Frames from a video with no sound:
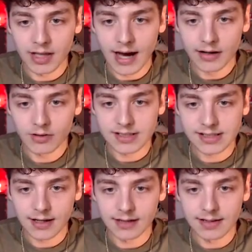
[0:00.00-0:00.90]
di
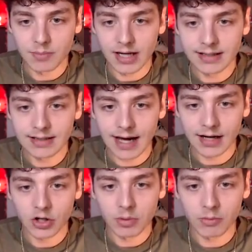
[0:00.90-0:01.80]
Arons, Dembele di
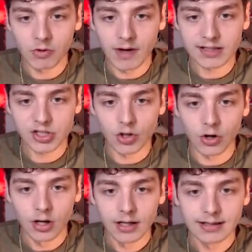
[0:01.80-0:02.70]
tacco proprio
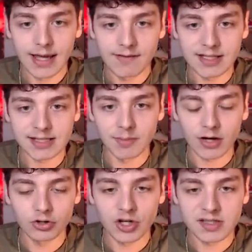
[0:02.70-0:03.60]
verso Davis, ma
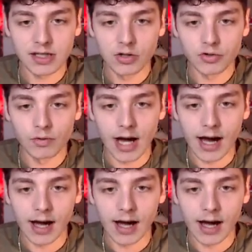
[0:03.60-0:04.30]
Rogers in chiusura